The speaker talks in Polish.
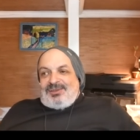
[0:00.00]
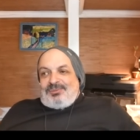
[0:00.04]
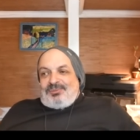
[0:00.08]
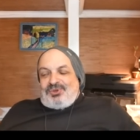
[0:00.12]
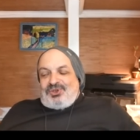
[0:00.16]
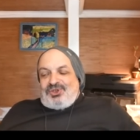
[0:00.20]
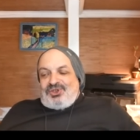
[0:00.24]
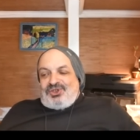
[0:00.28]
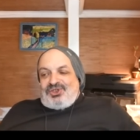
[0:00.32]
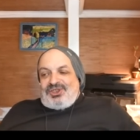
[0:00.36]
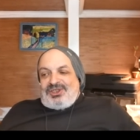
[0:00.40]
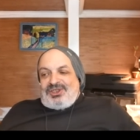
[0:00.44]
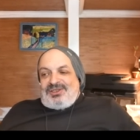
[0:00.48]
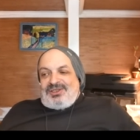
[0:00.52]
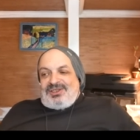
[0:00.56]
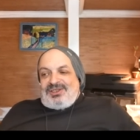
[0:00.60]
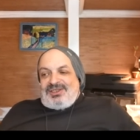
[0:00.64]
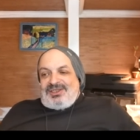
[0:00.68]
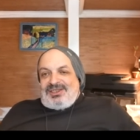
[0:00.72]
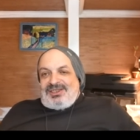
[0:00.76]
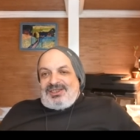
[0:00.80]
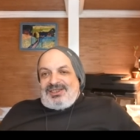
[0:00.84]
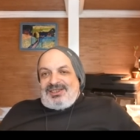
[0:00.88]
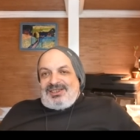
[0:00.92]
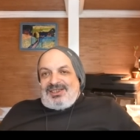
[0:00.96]
przyszedł
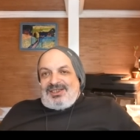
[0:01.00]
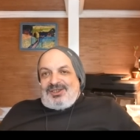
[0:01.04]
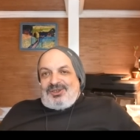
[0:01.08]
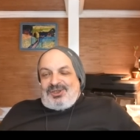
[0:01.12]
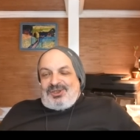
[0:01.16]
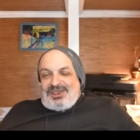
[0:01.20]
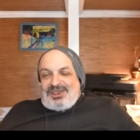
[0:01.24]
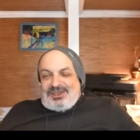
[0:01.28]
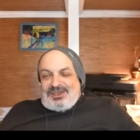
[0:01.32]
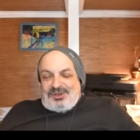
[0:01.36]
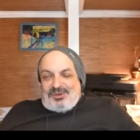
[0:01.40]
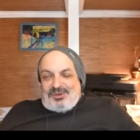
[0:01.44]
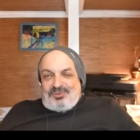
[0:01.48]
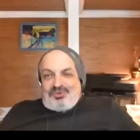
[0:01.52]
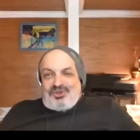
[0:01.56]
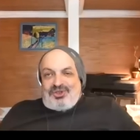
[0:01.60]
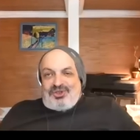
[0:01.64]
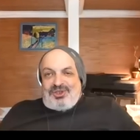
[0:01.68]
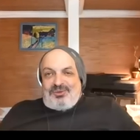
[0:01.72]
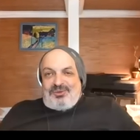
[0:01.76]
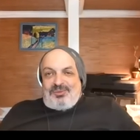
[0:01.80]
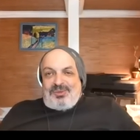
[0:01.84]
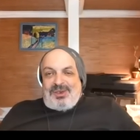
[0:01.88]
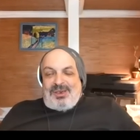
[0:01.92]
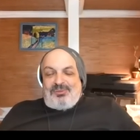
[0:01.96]
i akurat
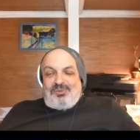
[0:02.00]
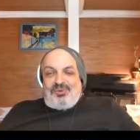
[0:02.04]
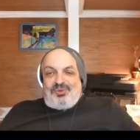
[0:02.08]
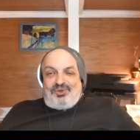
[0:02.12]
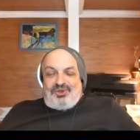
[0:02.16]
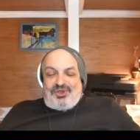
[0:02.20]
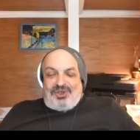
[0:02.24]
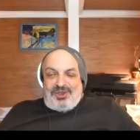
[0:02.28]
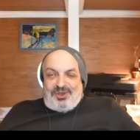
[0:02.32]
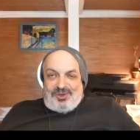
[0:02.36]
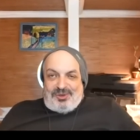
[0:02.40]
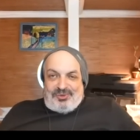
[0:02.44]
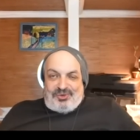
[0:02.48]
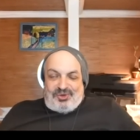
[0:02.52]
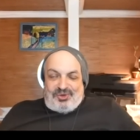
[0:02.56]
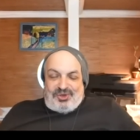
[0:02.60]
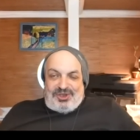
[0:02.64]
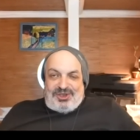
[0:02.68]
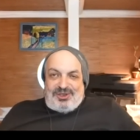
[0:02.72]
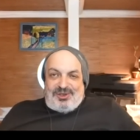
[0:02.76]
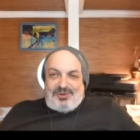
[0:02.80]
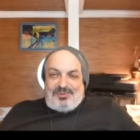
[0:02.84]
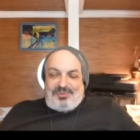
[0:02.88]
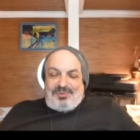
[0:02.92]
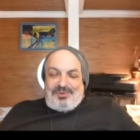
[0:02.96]
dobrze mamusi go
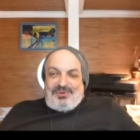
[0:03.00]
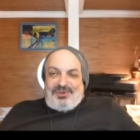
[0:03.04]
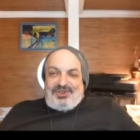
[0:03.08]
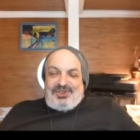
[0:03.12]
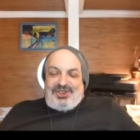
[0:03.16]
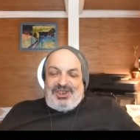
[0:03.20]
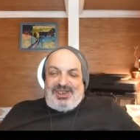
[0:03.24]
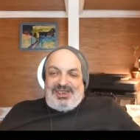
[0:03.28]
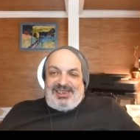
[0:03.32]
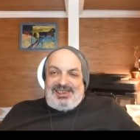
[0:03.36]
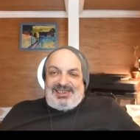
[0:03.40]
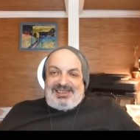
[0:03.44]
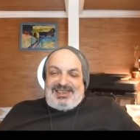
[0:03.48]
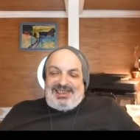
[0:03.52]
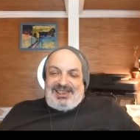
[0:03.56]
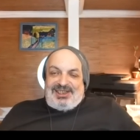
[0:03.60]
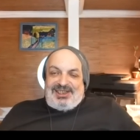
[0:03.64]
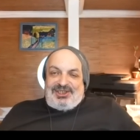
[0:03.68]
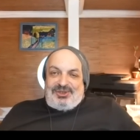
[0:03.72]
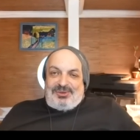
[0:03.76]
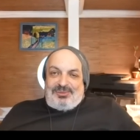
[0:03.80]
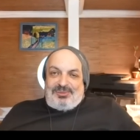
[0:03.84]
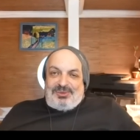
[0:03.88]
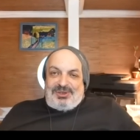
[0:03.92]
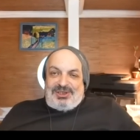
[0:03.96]
wszystko powiedziała,
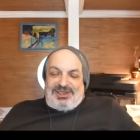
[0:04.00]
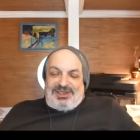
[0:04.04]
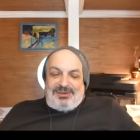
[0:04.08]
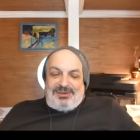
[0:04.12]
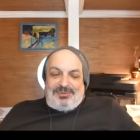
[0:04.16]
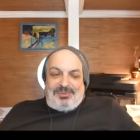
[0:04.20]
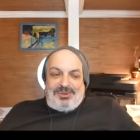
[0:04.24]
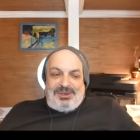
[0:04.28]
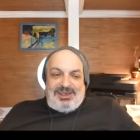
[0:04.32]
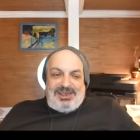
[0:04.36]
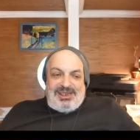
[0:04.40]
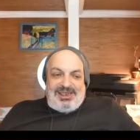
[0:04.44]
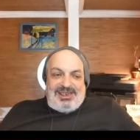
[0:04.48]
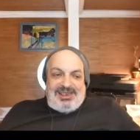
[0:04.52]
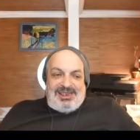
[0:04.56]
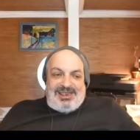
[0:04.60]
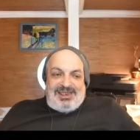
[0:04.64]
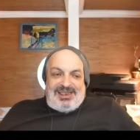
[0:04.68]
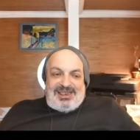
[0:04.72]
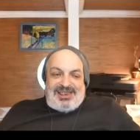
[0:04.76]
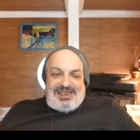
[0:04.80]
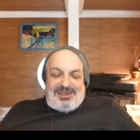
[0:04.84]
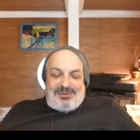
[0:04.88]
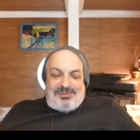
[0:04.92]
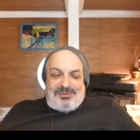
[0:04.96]
także my z nim
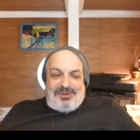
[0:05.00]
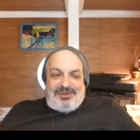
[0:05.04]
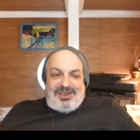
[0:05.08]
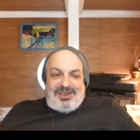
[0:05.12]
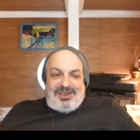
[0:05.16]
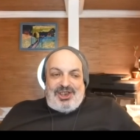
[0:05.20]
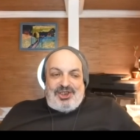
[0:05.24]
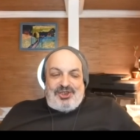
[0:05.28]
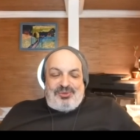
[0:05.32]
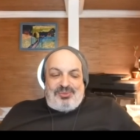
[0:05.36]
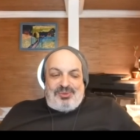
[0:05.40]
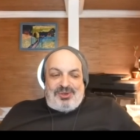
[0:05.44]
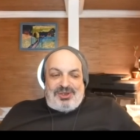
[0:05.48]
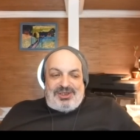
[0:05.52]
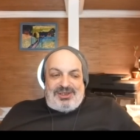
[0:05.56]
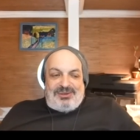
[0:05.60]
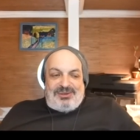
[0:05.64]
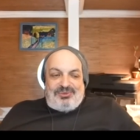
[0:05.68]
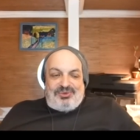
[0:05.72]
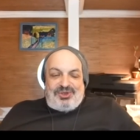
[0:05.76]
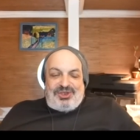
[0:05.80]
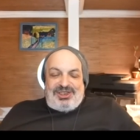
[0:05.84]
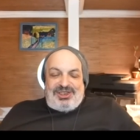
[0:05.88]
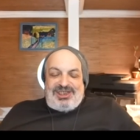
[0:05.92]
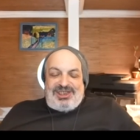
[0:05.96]
rozmawialiśmy o
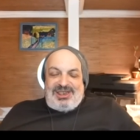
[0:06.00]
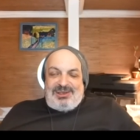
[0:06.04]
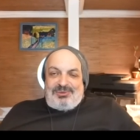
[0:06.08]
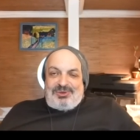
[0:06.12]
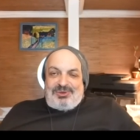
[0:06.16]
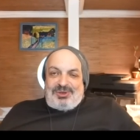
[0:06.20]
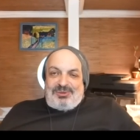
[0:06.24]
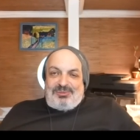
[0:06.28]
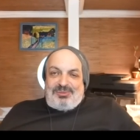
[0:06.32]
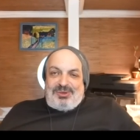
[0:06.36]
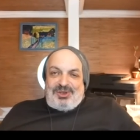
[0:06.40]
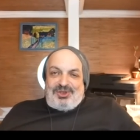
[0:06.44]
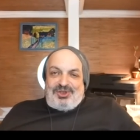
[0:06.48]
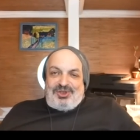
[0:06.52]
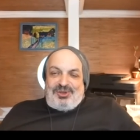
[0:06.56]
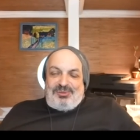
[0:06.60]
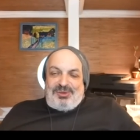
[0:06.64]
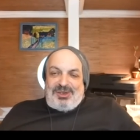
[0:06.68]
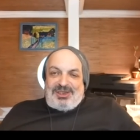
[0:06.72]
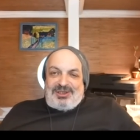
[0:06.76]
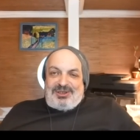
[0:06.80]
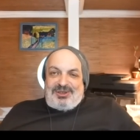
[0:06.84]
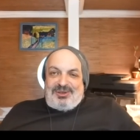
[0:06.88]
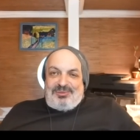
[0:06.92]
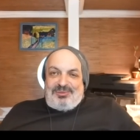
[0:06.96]
tym wszystkim,
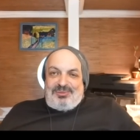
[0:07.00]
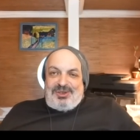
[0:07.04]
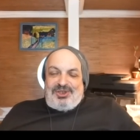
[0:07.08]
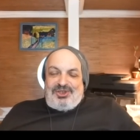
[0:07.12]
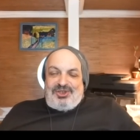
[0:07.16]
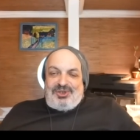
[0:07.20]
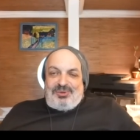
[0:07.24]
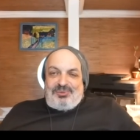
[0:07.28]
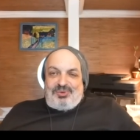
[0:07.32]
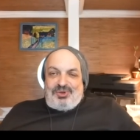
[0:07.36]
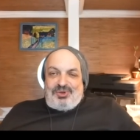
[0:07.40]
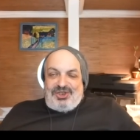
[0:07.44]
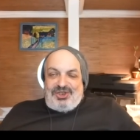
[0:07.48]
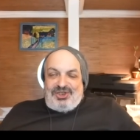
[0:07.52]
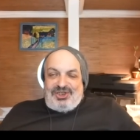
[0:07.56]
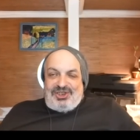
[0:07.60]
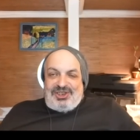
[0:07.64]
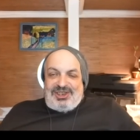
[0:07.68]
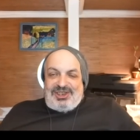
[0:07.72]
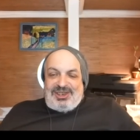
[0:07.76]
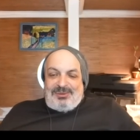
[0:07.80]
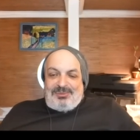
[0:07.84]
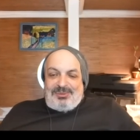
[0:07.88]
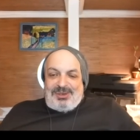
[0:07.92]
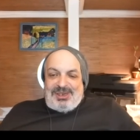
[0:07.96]
zobaczymy jak to będzie,
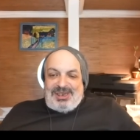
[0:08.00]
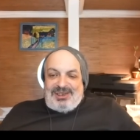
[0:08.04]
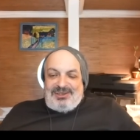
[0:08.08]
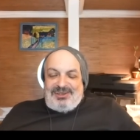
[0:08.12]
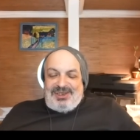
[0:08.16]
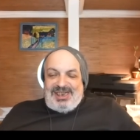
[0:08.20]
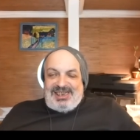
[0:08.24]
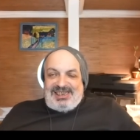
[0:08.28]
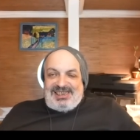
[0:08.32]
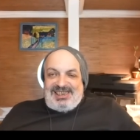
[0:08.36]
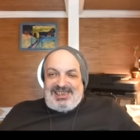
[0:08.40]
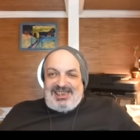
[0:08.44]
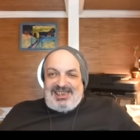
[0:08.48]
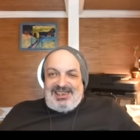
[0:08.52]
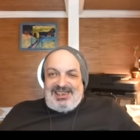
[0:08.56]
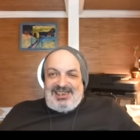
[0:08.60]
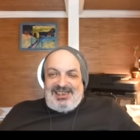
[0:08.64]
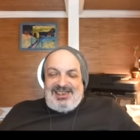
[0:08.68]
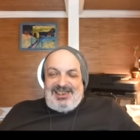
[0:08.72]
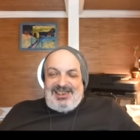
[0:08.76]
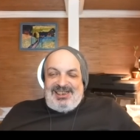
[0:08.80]
przyjdzie tam na gwiazdę.